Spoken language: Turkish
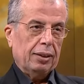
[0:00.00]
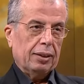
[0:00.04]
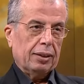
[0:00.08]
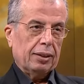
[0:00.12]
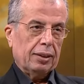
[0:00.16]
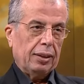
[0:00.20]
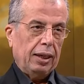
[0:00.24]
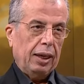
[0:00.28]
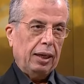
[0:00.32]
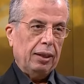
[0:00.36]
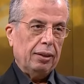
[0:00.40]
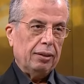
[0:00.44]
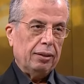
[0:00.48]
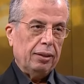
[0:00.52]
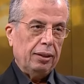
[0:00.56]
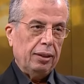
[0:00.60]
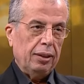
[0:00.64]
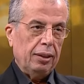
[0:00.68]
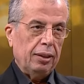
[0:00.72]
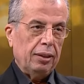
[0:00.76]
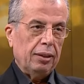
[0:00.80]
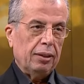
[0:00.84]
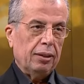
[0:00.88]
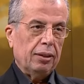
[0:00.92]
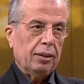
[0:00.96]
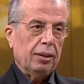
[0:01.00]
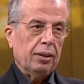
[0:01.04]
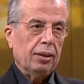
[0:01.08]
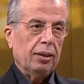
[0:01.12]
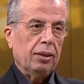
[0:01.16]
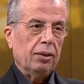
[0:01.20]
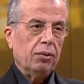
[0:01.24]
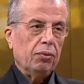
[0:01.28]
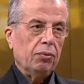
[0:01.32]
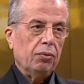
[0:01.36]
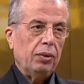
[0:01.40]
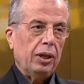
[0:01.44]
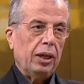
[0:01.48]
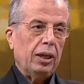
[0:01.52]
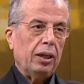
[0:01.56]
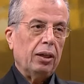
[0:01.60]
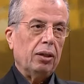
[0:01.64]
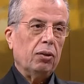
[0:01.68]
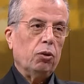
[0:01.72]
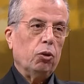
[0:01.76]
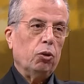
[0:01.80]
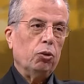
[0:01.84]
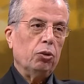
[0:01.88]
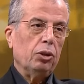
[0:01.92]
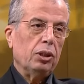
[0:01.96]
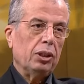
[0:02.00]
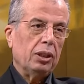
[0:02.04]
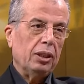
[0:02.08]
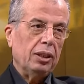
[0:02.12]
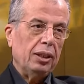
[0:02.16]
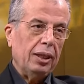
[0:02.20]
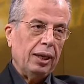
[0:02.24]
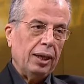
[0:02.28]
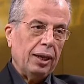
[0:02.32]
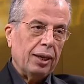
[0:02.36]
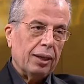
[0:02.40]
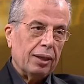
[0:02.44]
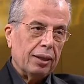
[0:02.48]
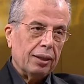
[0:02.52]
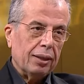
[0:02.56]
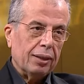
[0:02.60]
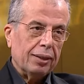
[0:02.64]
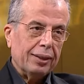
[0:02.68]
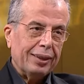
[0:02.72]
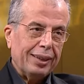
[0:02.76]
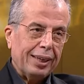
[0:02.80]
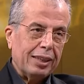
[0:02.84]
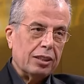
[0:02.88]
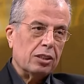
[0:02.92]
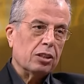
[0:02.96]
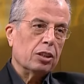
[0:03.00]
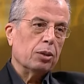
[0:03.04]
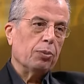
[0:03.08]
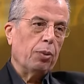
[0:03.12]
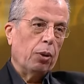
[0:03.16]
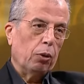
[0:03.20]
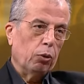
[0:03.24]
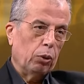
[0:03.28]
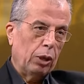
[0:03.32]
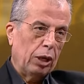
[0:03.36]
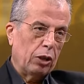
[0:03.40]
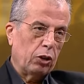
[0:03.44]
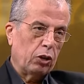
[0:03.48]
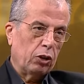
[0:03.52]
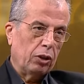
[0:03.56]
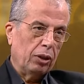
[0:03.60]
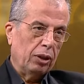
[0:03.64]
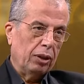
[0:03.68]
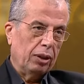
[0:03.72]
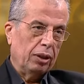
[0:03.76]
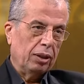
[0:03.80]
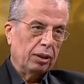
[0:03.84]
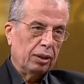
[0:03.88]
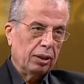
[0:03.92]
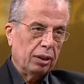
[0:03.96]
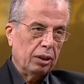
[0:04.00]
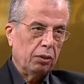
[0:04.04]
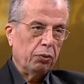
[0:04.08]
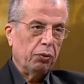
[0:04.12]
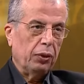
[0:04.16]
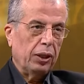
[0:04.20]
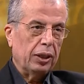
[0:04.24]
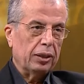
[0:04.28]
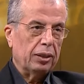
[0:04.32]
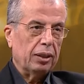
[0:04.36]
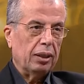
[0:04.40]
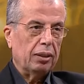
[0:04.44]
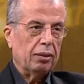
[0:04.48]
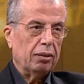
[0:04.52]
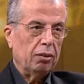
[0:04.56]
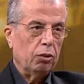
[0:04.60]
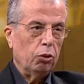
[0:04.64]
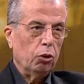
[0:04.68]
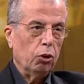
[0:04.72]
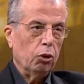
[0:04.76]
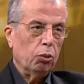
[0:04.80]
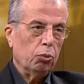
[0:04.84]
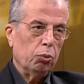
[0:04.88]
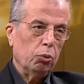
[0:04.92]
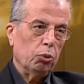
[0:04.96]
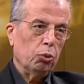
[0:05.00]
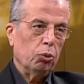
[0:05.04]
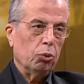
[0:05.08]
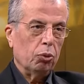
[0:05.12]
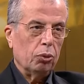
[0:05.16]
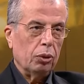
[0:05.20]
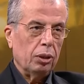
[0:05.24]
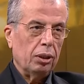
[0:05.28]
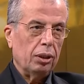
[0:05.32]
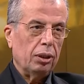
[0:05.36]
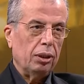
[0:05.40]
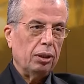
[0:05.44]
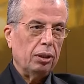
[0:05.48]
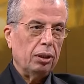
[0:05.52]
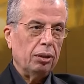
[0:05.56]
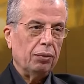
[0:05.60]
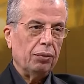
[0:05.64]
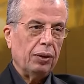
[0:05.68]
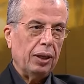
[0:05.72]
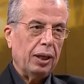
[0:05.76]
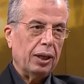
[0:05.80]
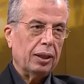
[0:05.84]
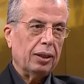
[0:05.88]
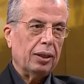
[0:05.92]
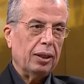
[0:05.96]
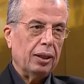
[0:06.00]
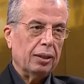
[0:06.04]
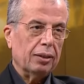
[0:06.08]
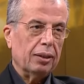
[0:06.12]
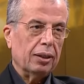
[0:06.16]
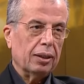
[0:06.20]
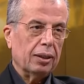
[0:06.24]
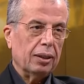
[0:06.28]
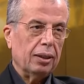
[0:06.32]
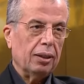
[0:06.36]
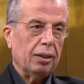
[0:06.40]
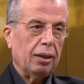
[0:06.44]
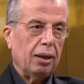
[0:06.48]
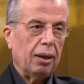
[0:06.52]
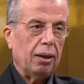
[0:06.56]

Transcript: geldi 8 gibi. ve 12'de Yesrib'e, Yesrib'e ulaştı, ulaştı ifade ediliyor. Bu e, rivayetlerdeki Kardeşim.